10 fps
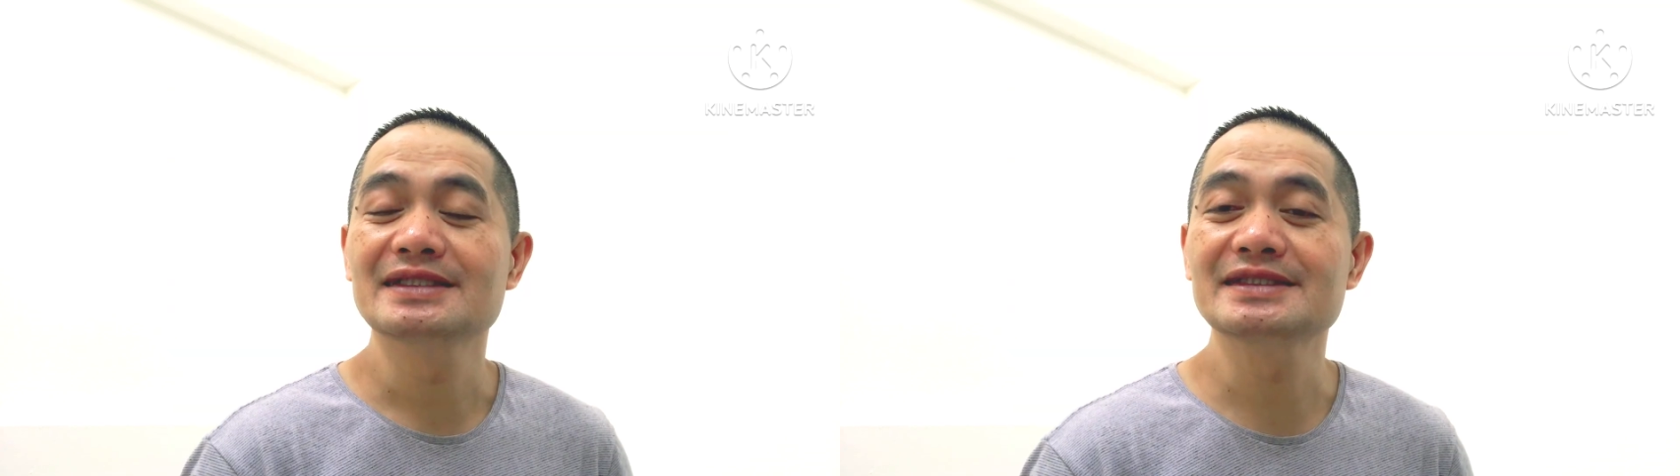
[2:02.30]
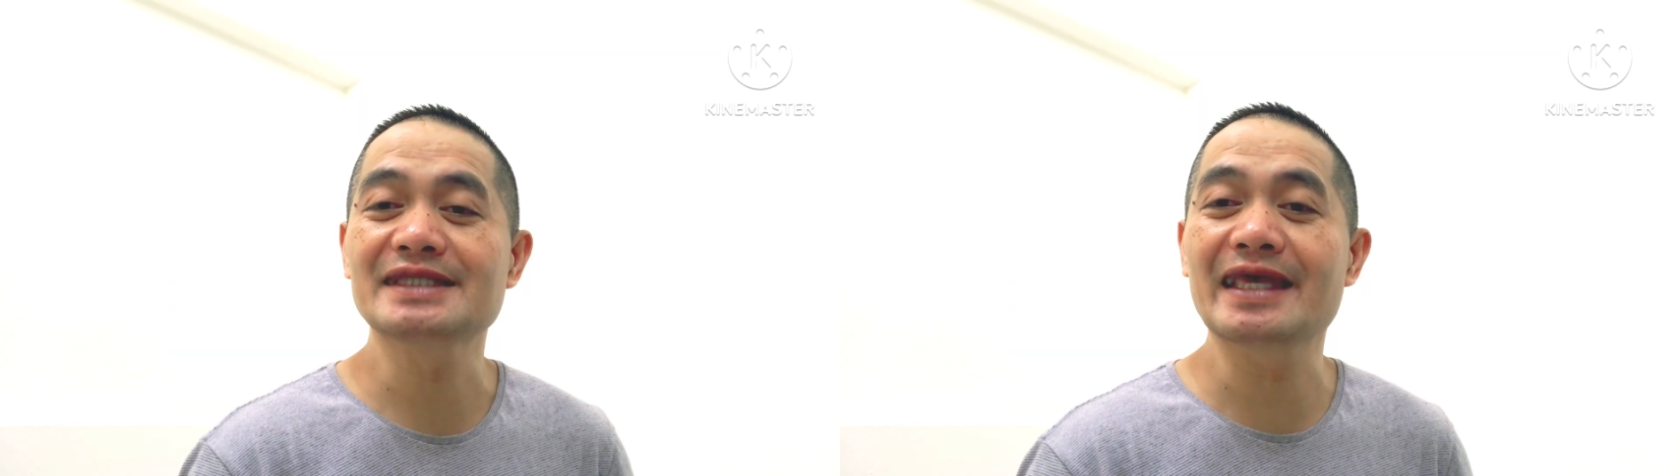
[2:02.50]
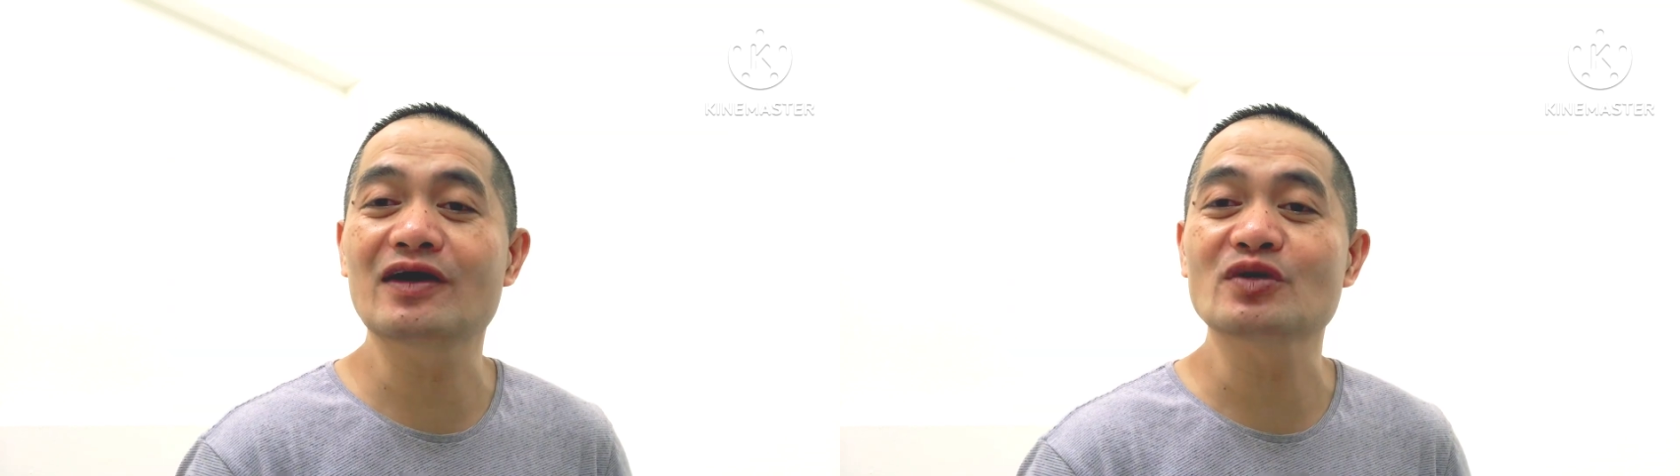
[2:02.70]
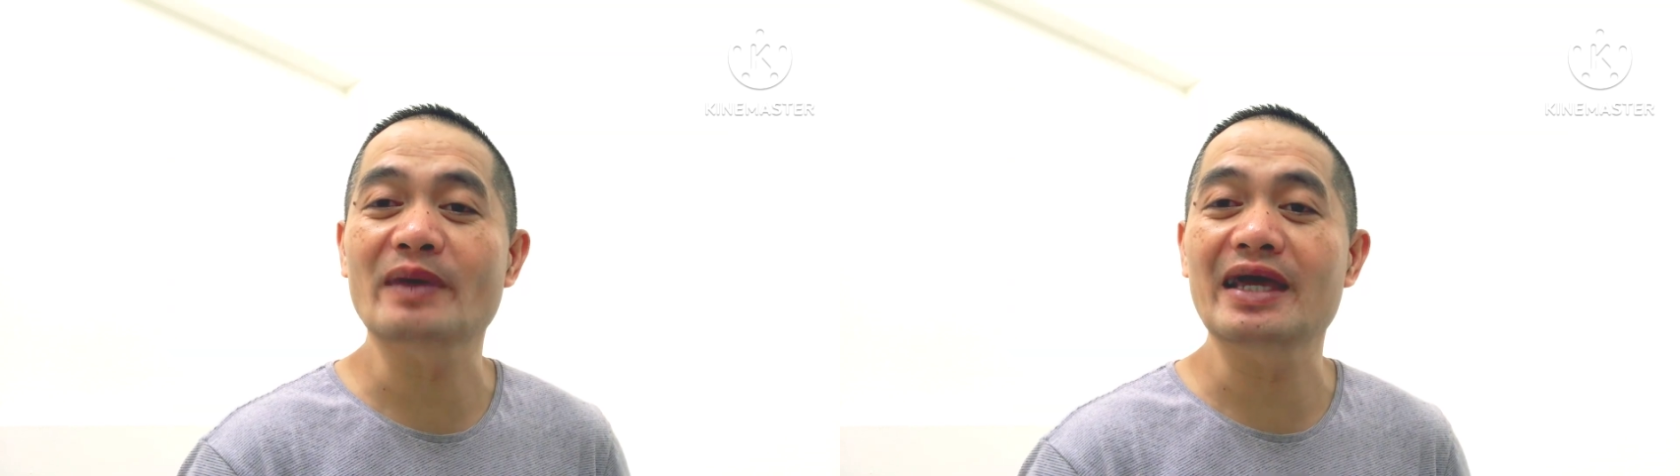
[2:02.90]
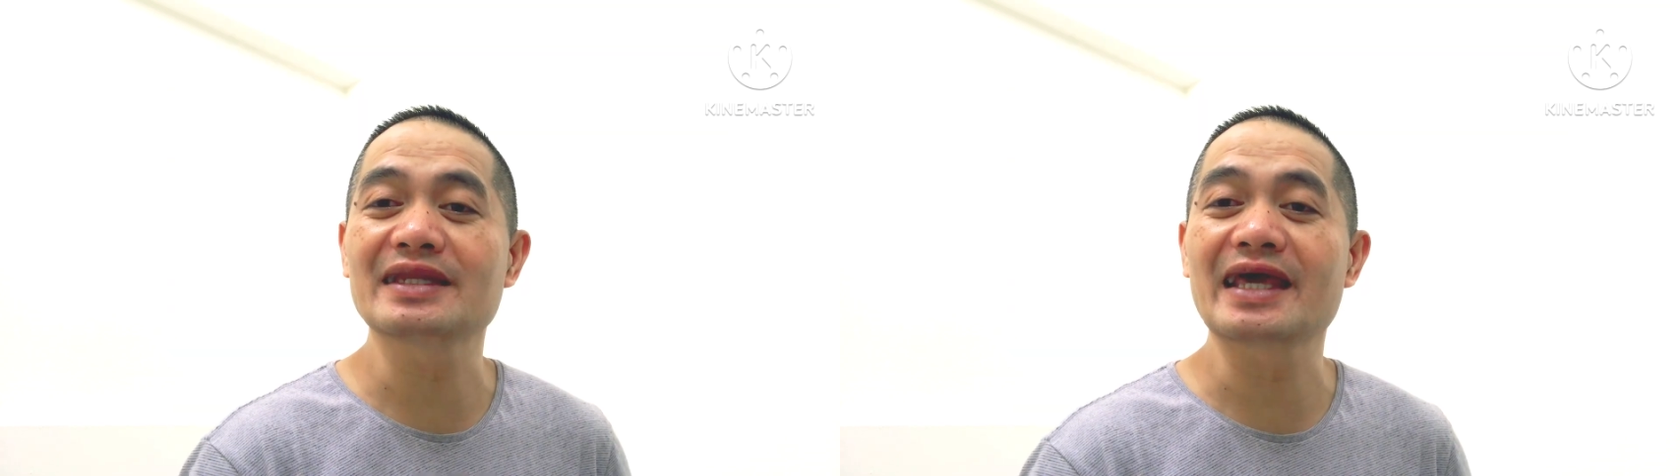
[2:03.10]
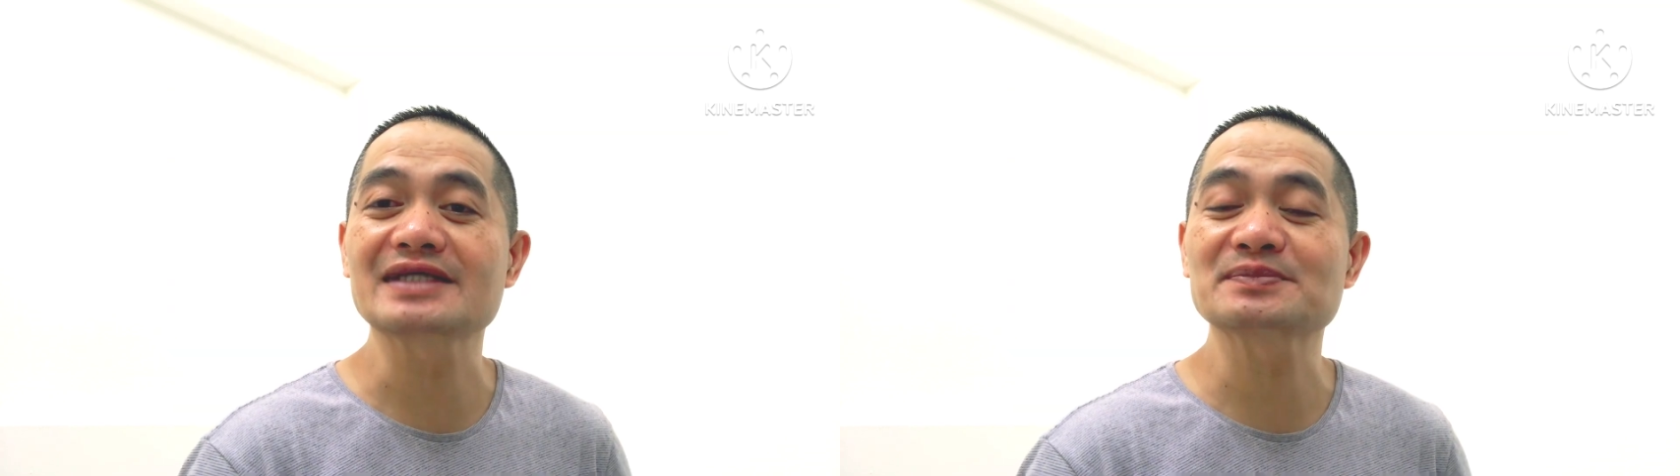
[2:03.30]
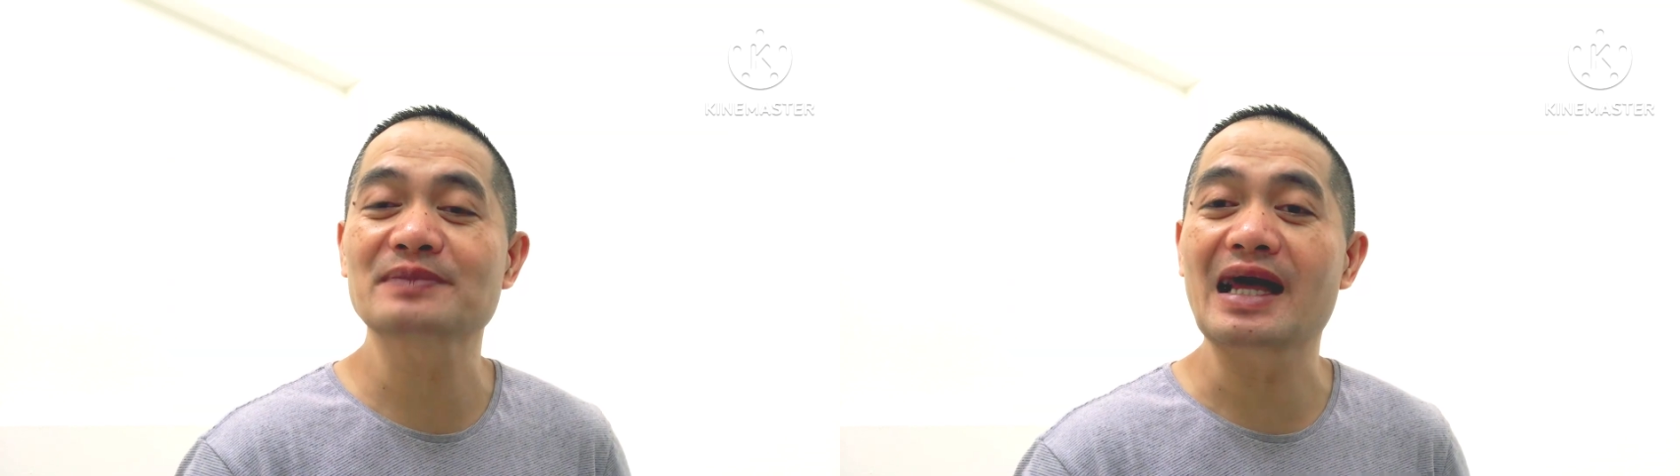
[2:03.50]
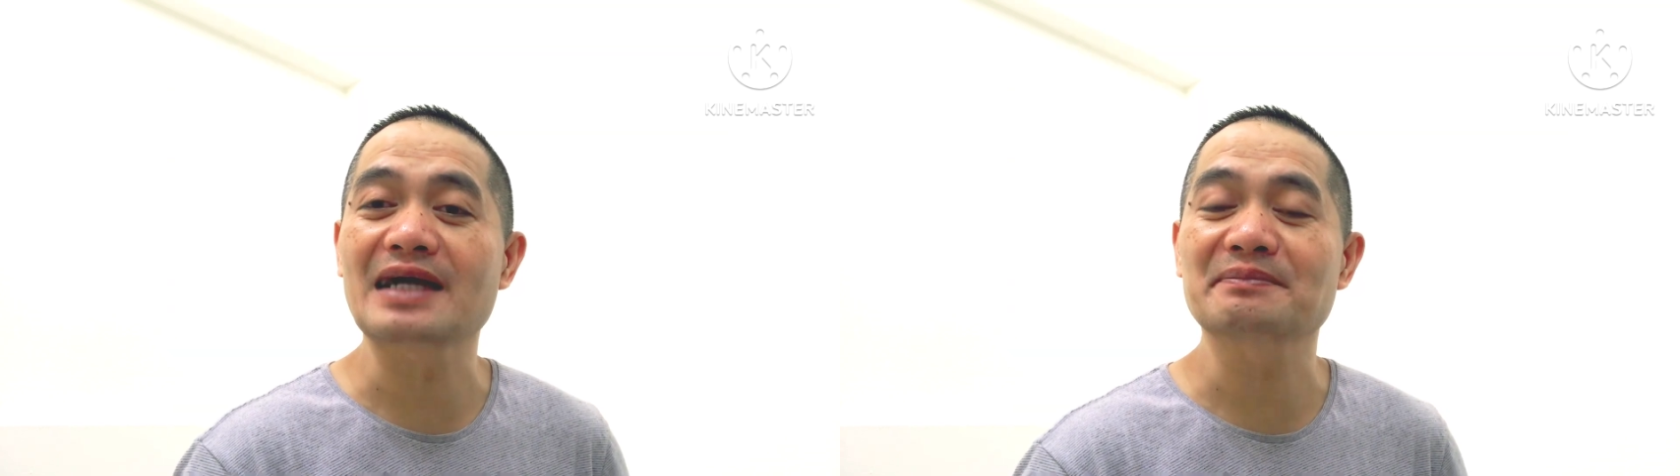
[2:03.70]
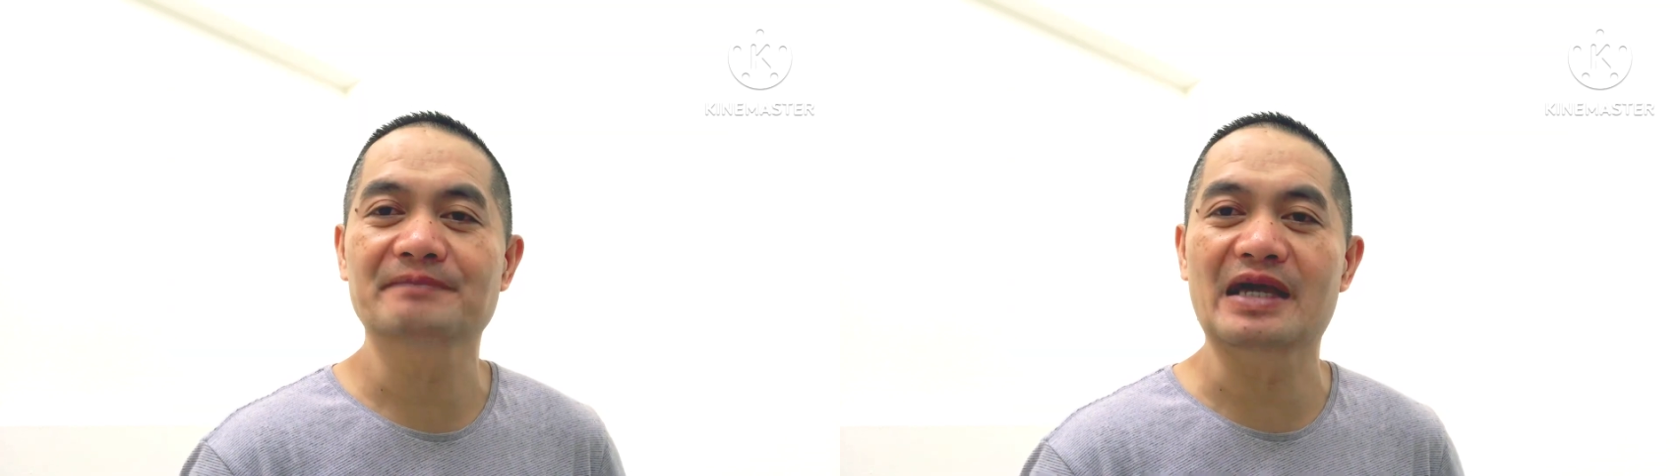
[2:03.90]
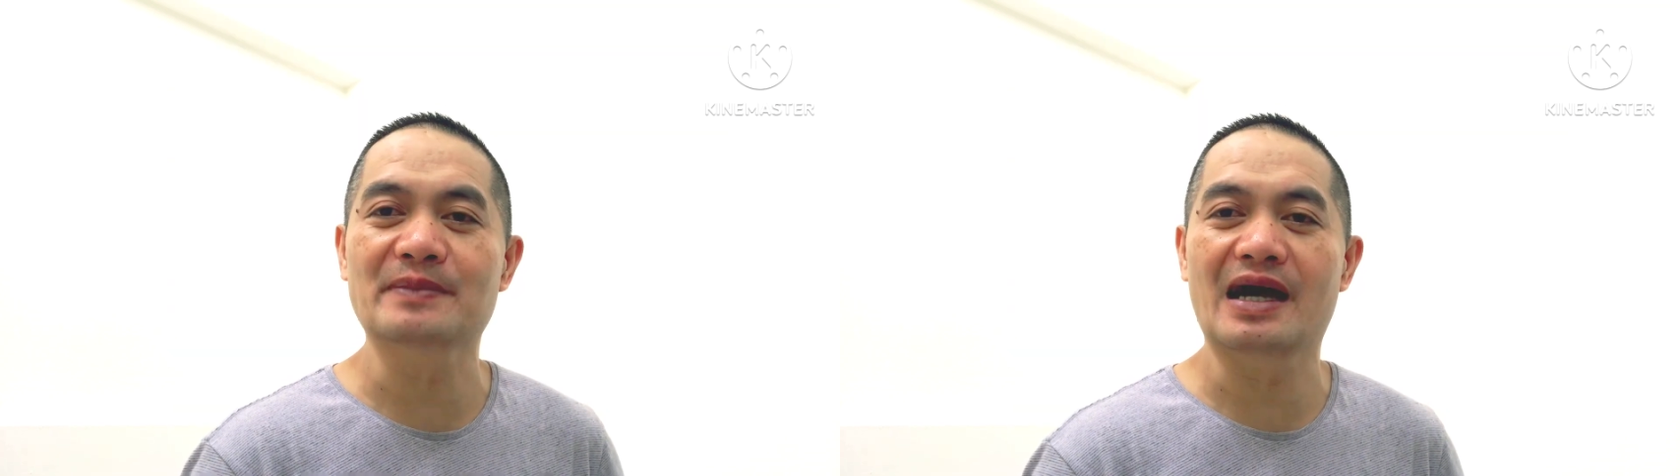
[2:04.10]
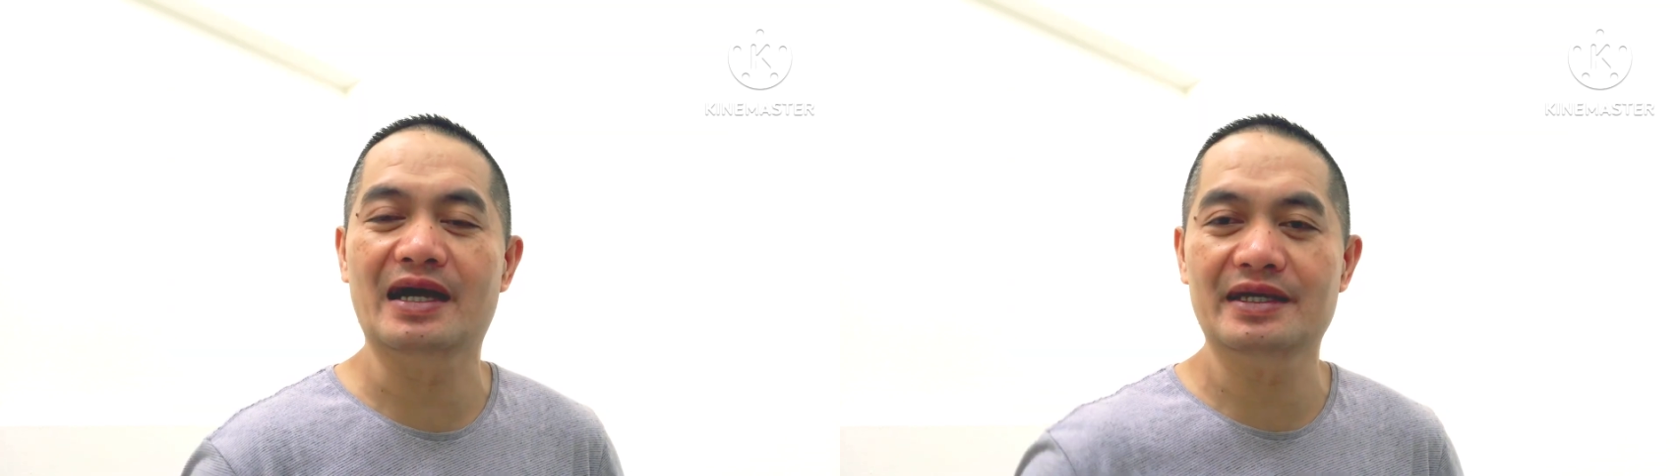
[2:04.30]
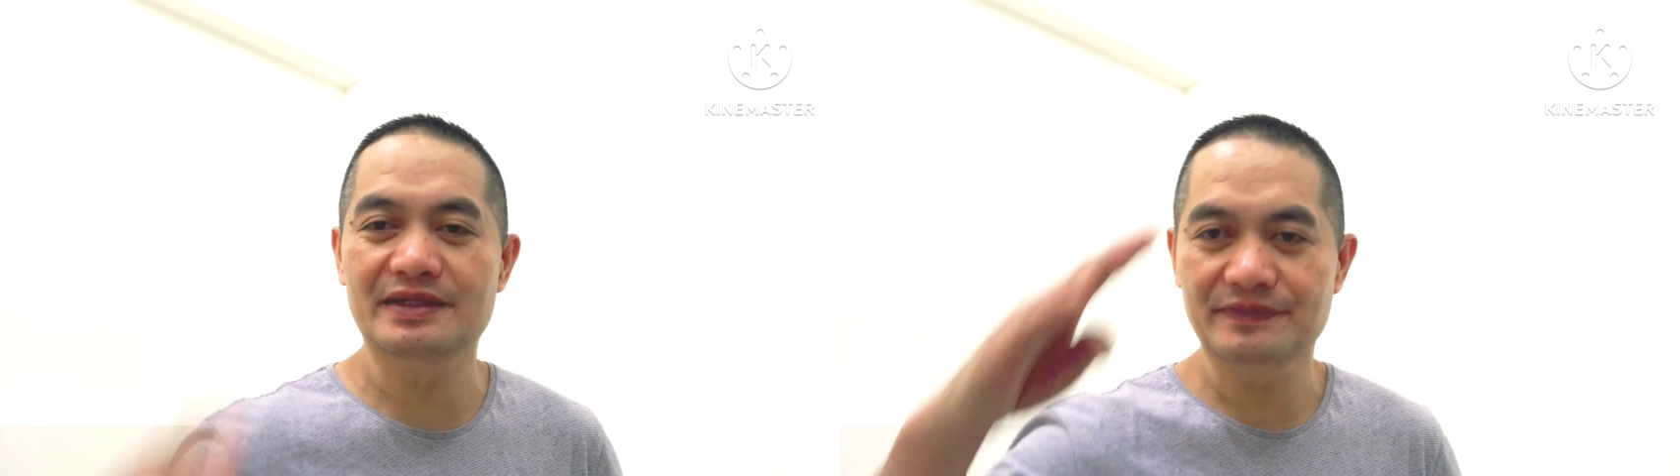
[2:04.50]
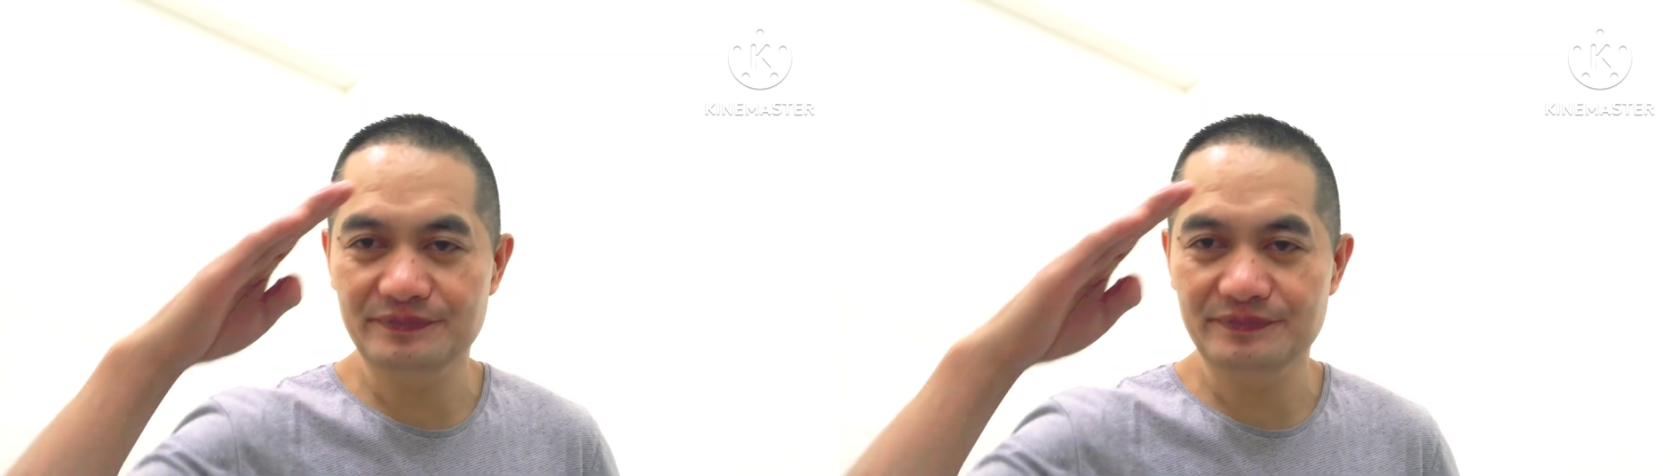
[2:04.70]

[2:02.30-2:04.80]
See you on my next vlog. Bye bye.